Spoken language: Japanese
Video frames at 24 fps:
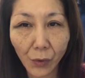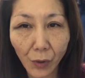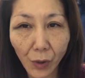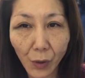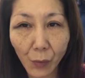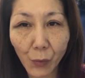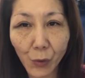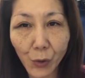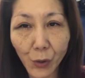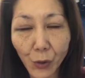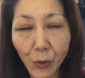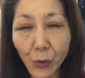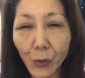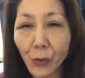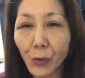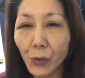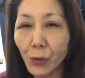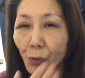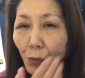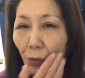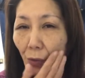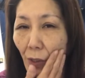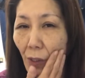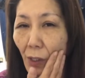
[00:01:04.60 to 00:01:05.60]
でも手
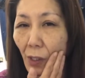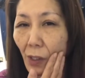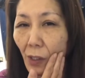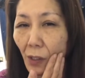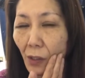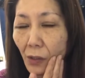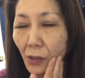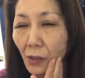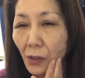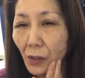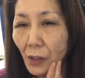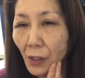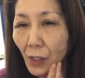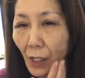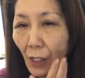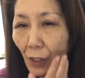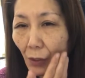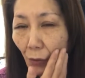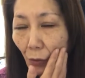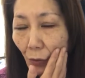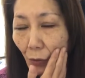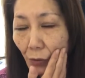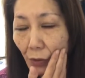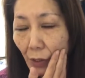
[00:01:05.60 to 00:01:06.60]
術のねあ
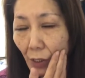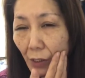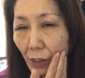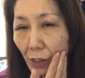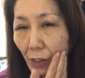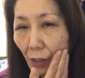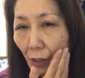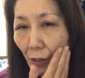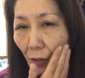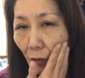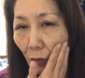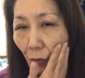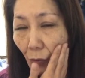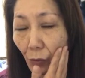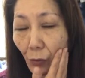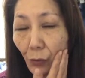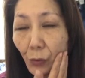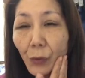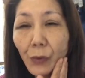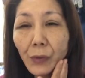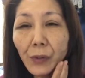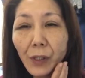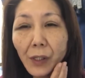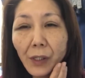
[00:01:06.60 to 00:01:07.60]
の写真ちょっと
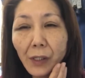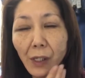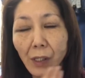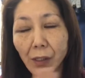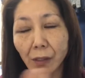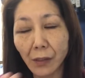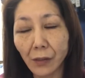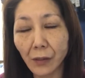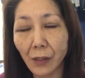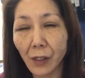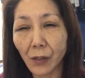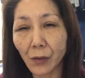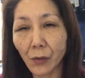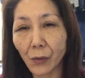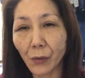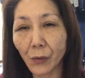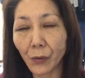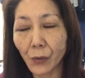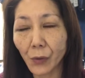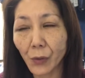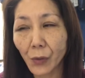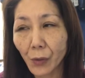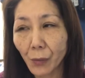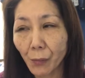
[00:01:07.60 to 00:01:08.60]
撮ってきたんですけ
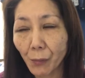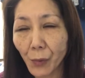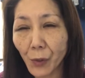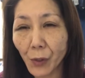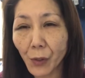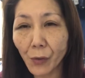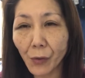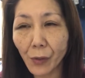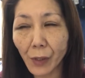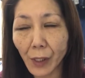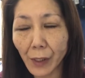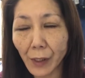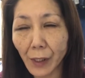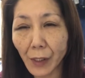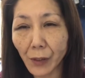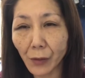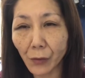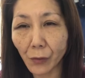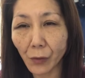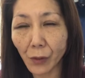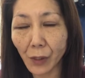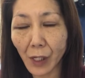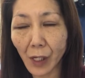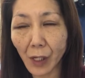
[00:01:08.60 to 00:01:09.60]
どビデオがね
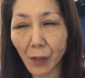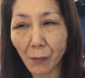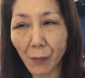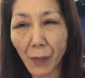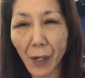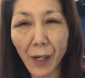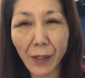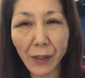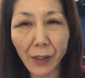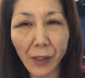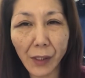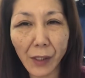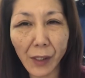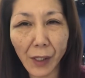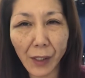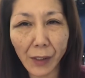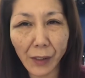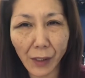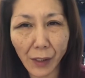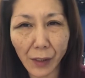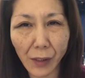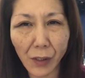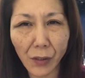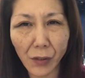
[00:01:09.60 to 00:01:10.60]
ちょっとね回せな
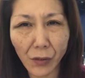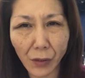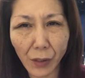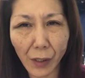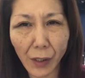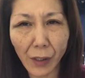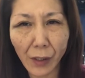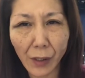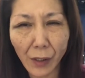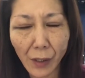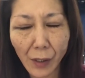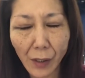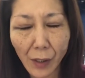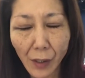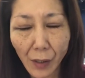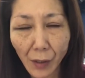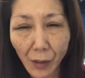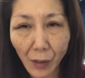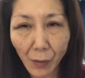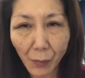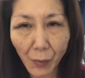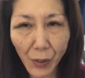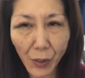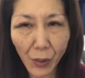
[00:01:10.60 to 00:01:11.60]
かったんですね。
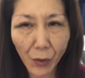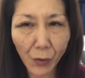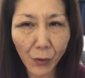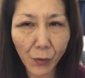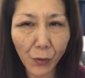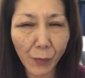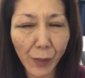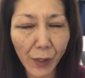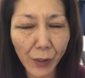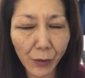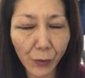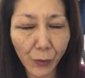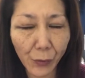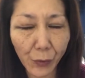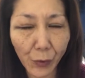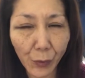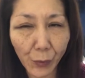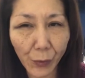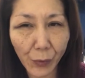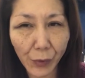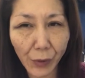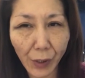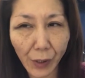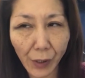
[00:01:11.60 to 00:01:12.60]
でビデオを回そうと
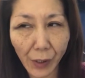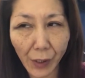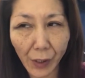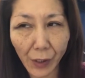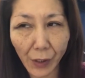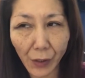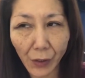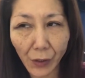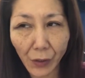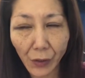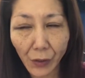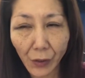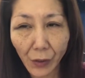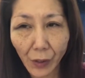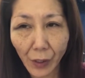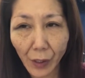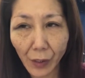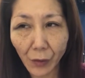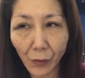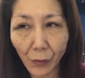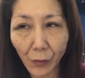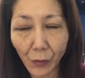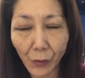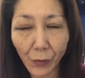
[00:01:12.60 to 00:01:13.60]
思ったら「
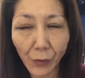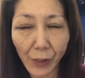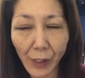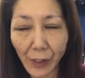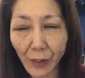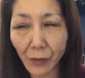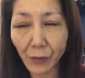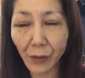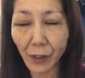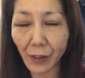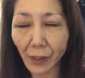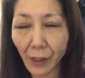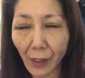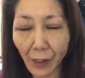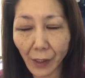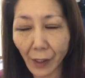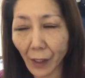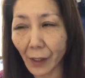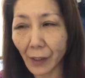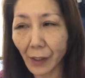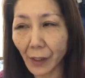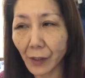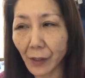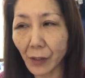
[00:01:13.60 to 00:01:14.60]
あのこれやってください
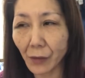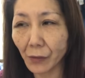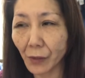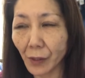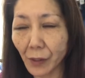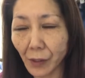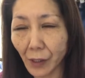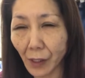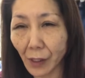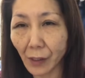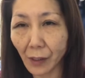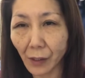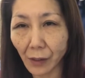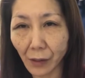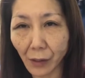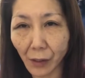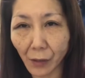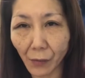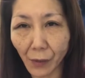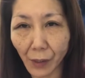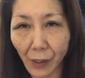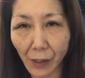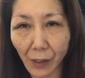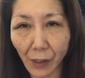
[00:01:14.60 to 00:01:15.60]
あれやってください」なんて
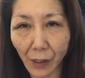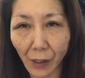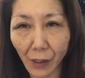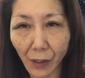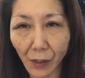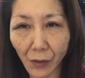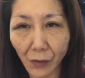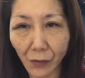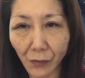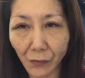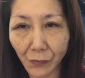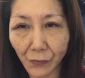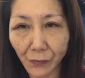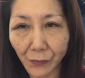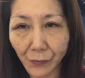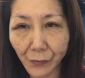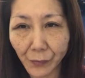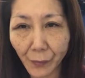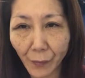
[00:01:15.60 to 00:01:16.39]
言われて、うん、